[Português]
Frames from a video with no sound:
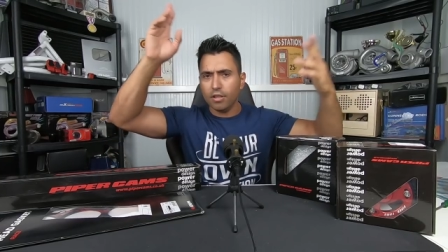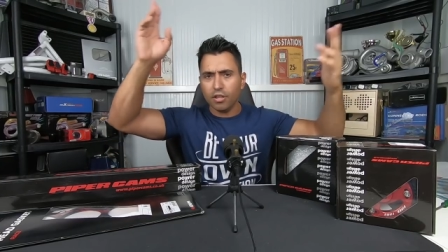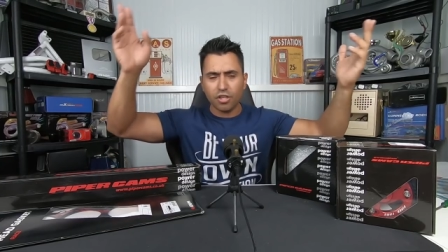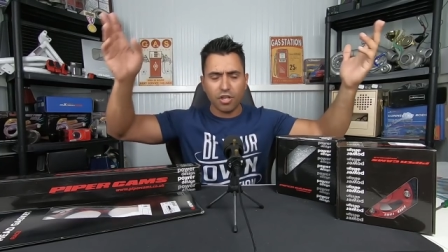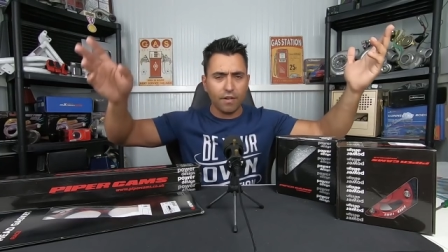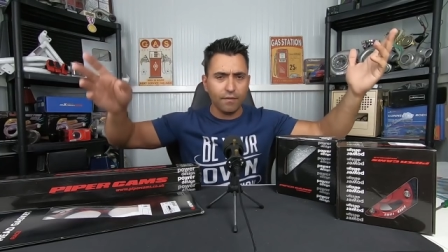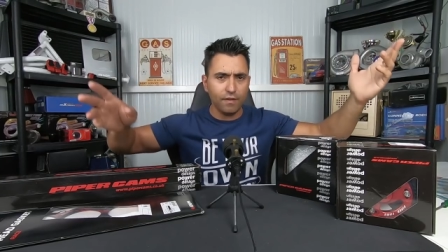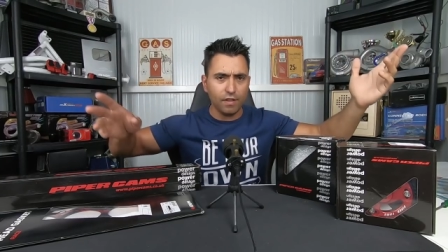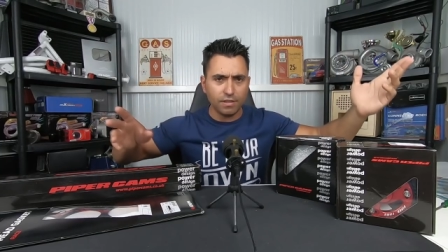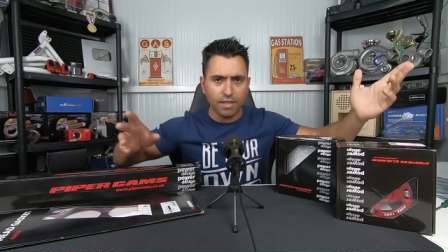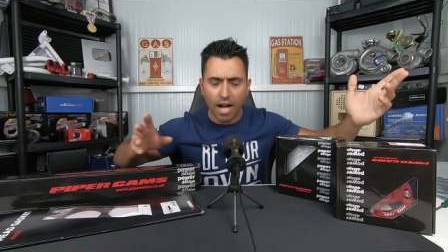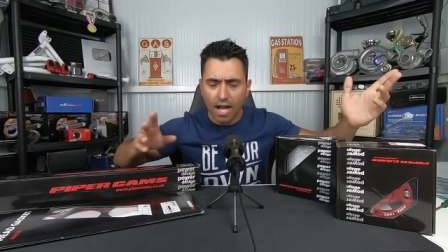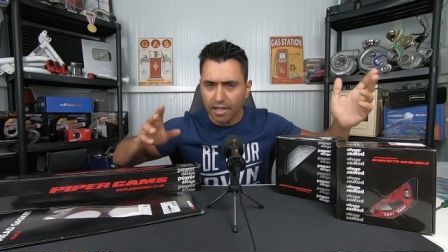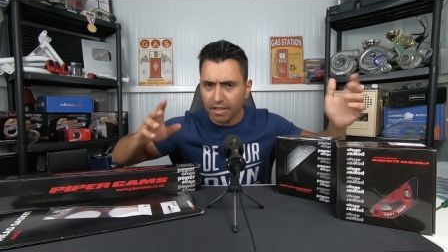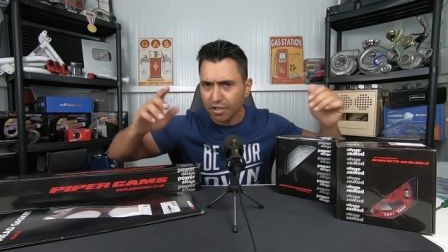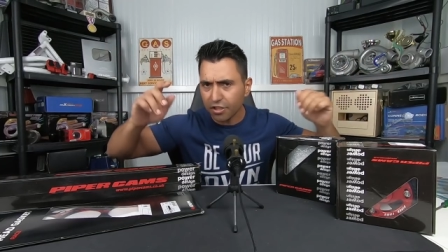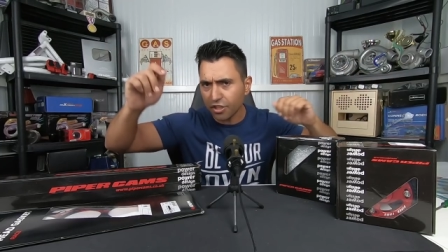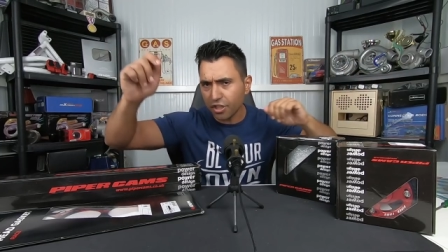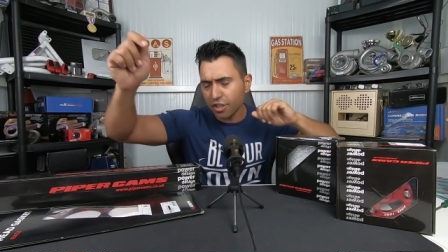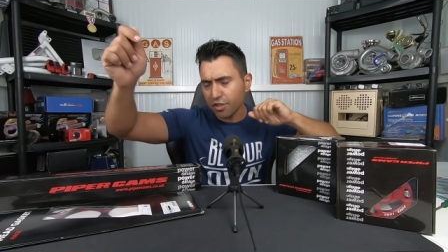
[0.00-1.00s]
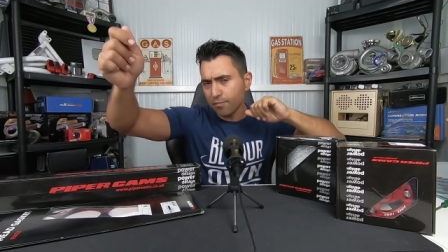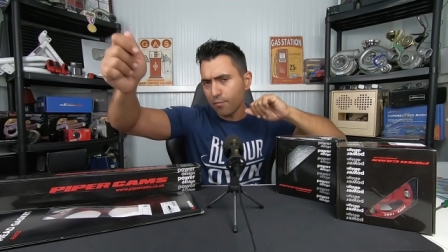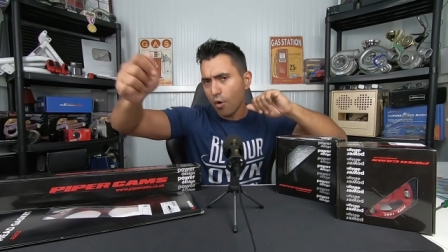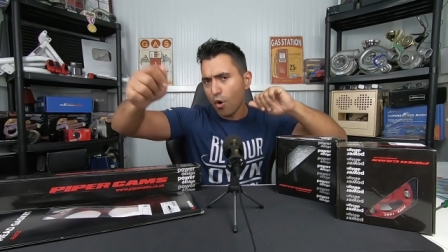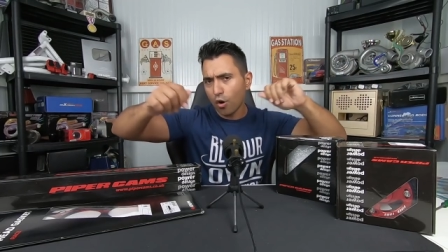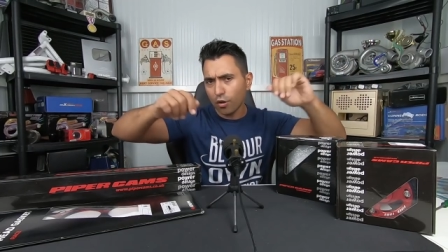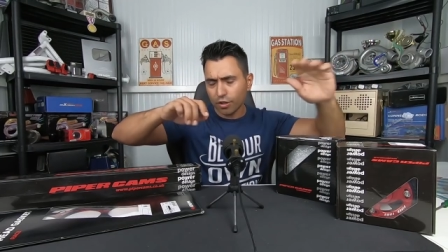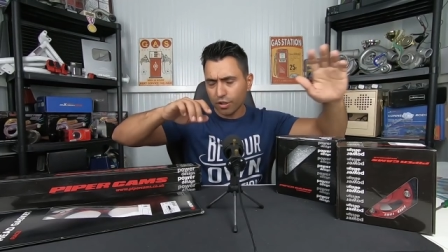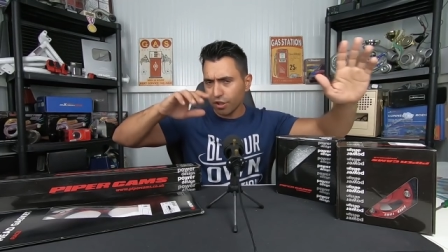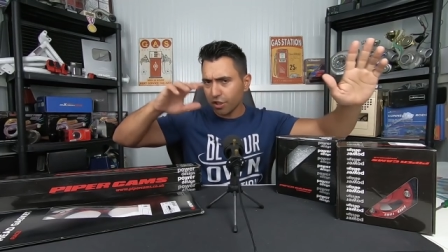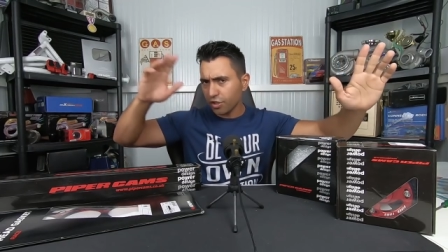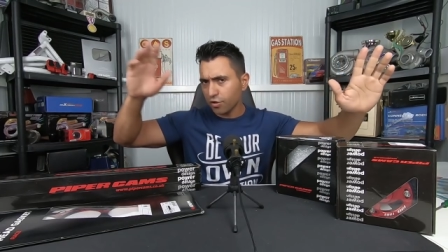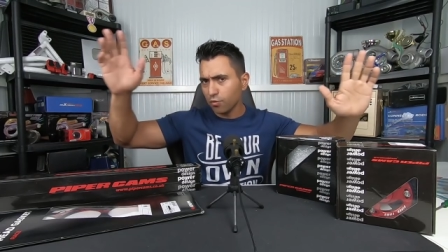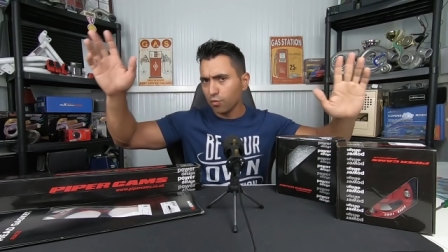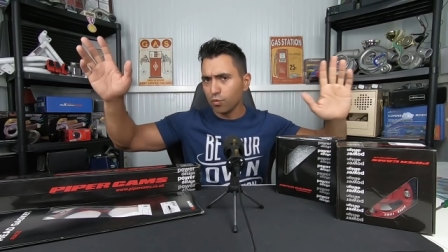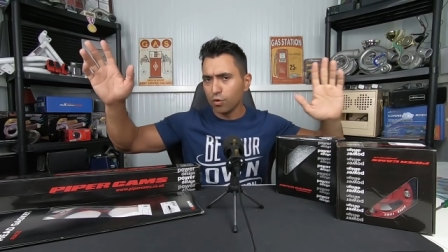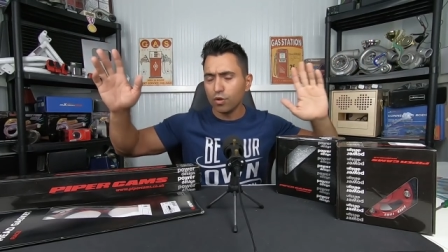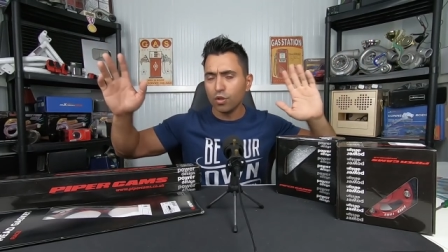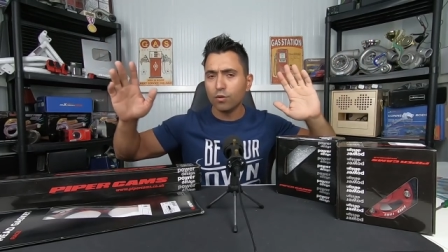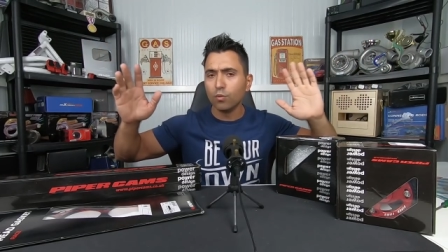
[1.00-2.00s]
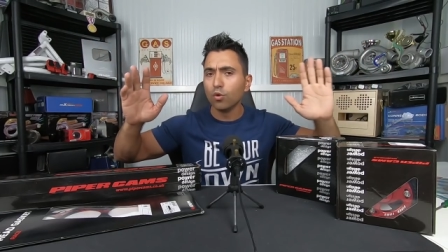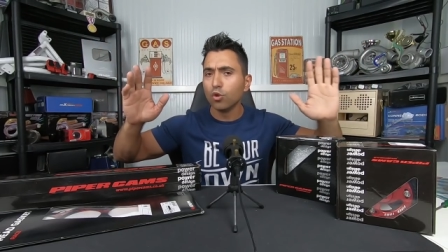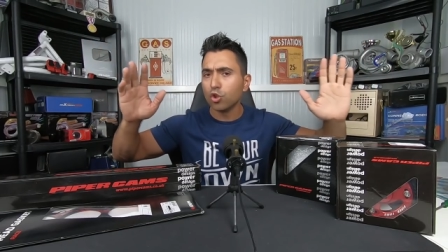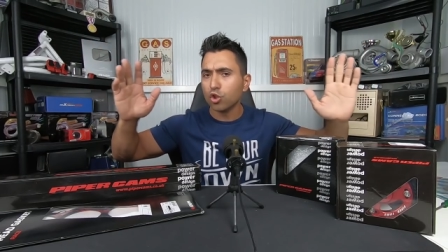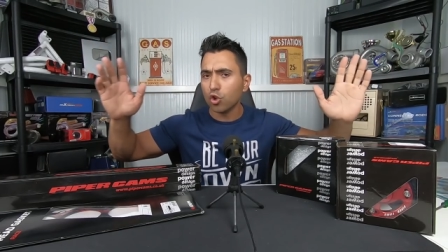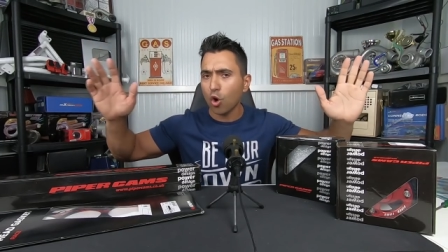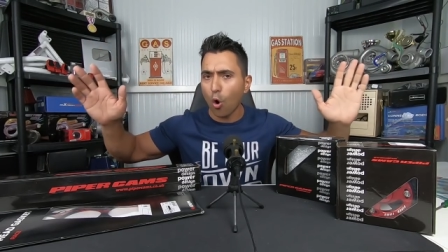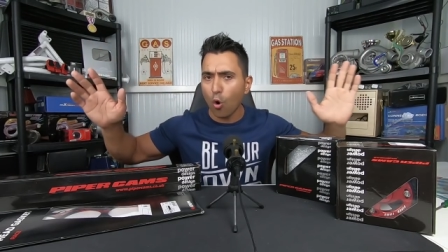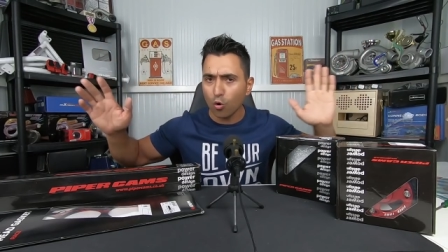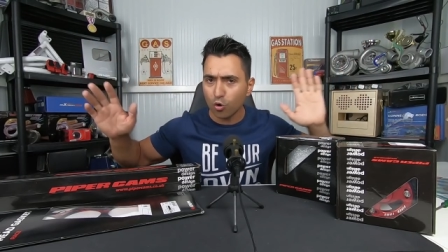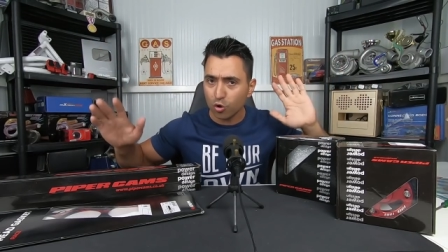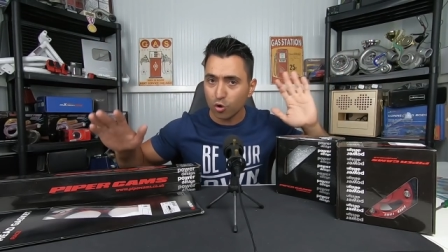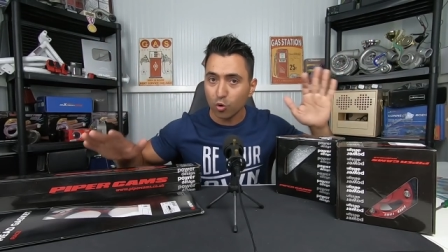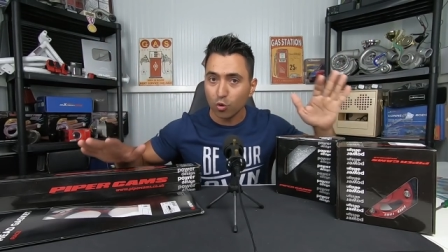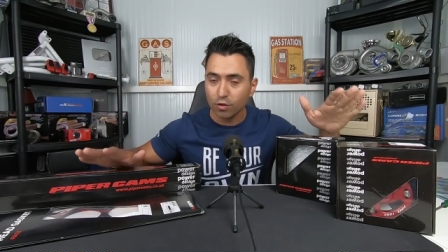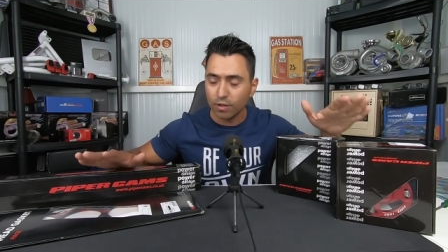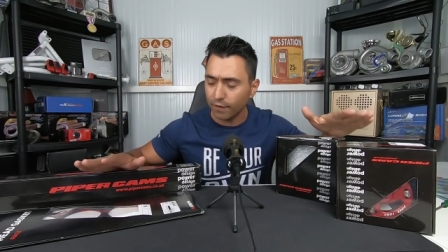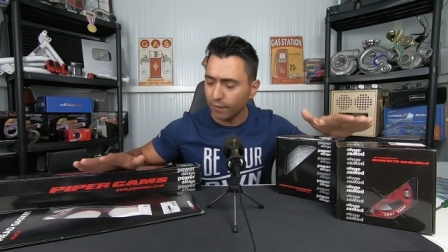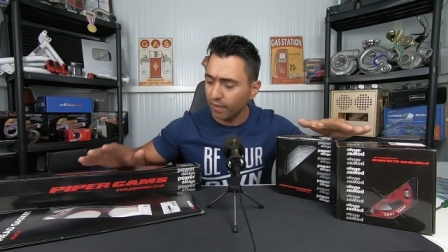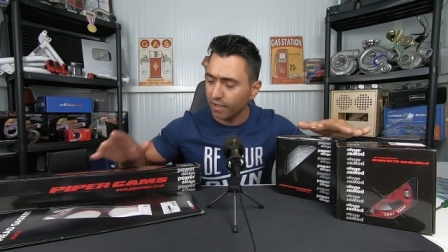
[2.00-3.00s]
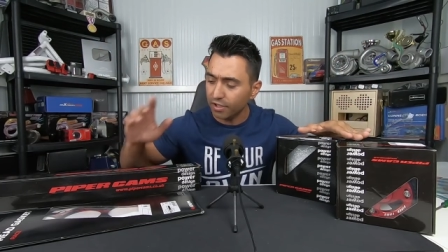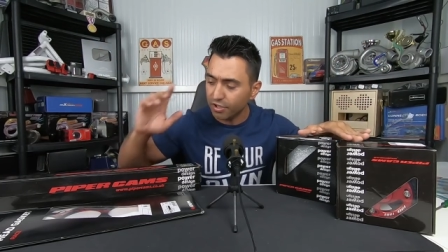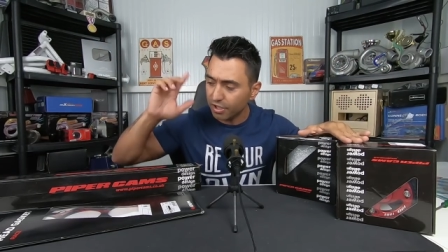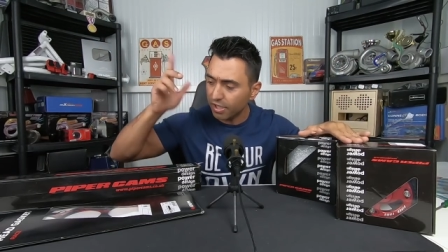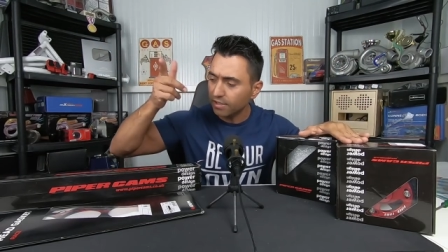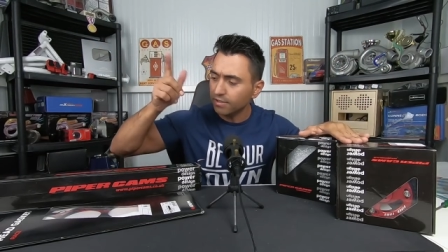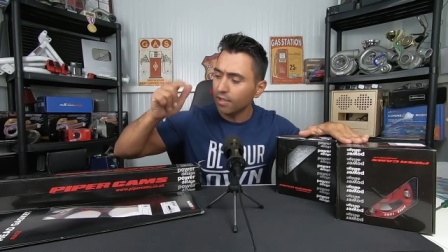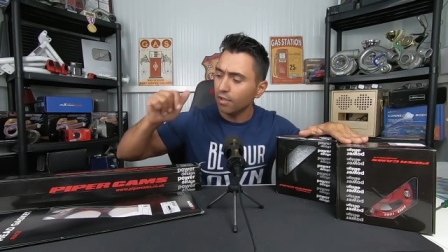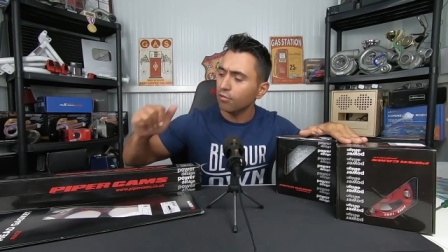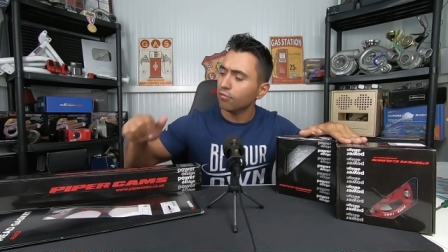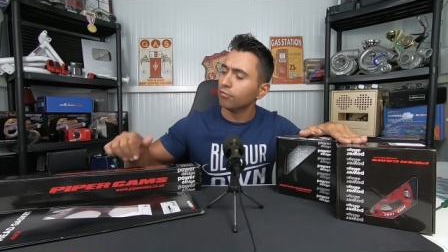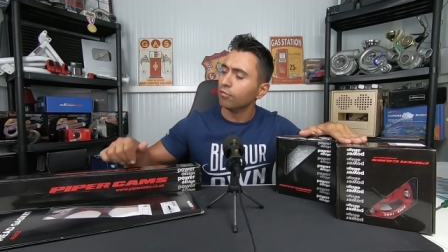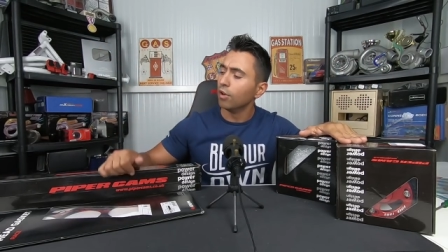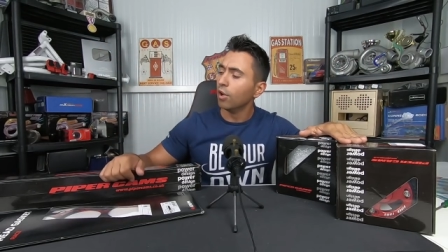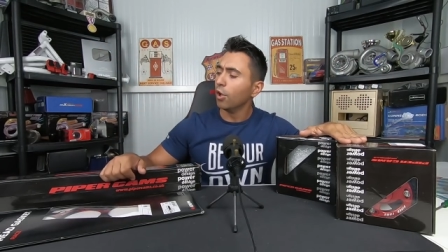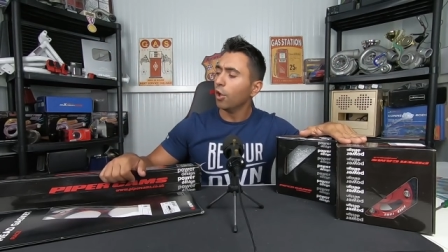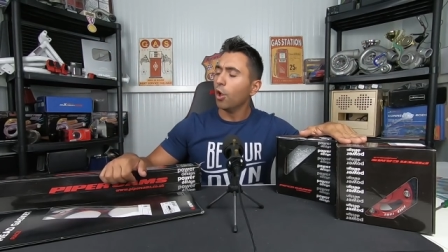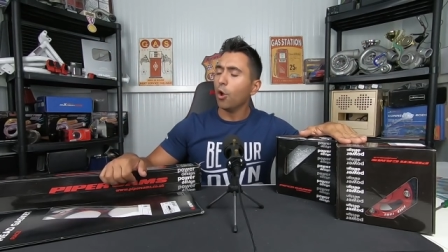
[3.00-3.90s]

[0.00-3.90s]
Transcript: das cavaladas, das motas, dos, dos, shows, dos eventos, que ele é um,